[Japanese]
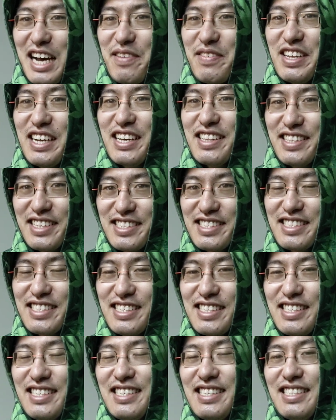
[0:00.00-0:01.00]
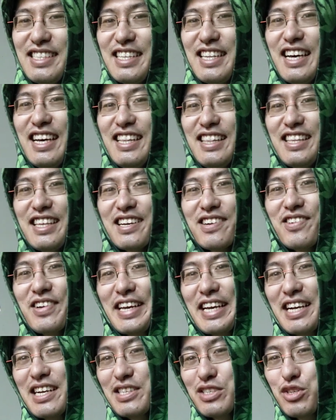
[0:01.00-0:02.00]
鍋なんですでなんでこ
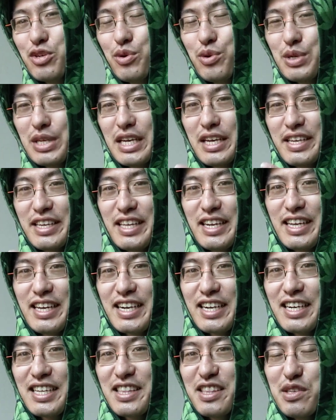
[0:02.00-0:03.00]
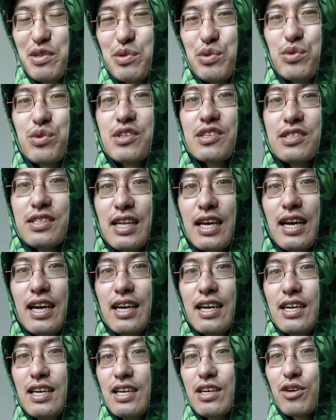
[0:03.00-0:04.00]
れが超激レアかっていうとです
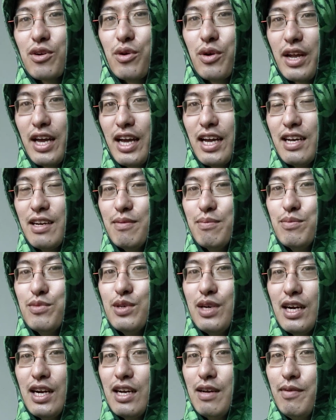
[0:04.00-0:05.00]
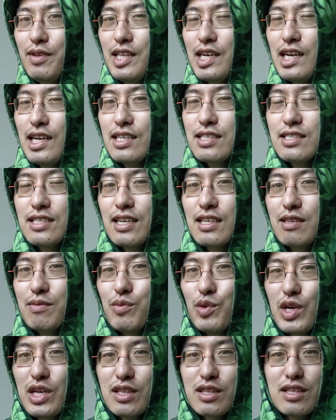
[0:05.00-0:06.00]
ねこれ村上隆さんに
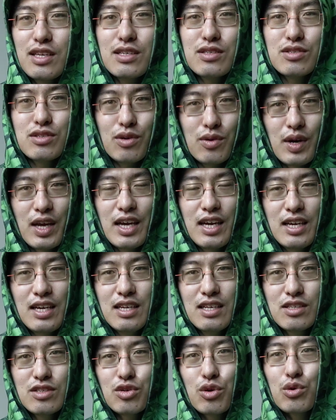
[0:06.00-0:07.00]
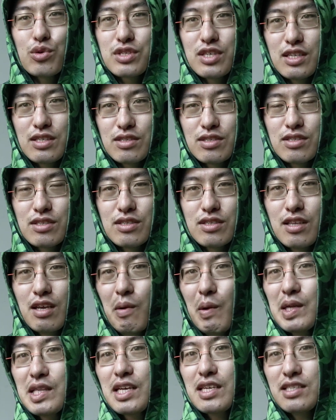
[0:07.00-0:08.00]
もらったんですよ俺直接
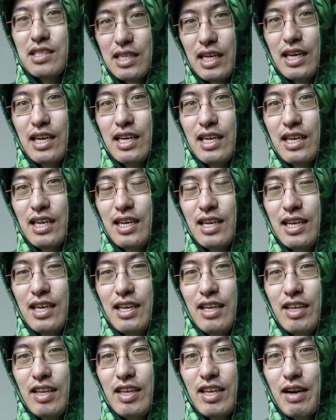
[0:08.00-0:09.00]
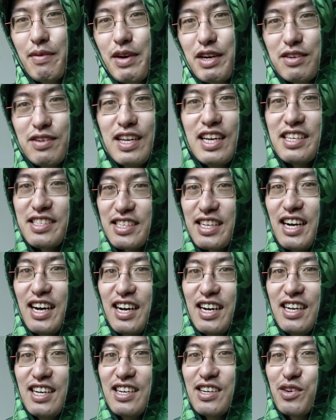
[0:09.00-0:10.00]
手渡しでやばくないですか
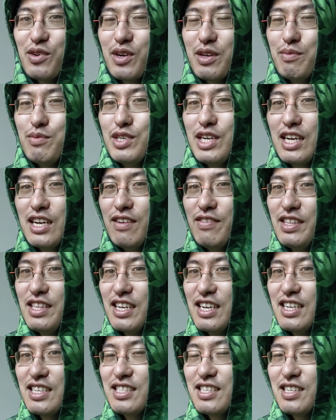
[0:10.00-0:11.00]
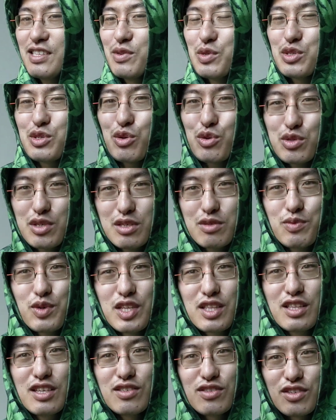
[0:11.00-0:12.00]
これ村上隆さんに俺直接も
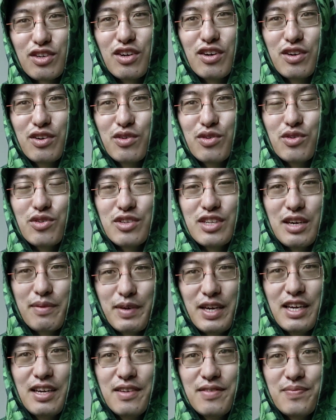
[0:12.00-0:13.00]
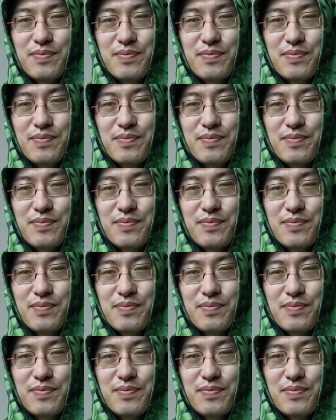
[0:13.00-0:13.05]
らったんですよこの鍋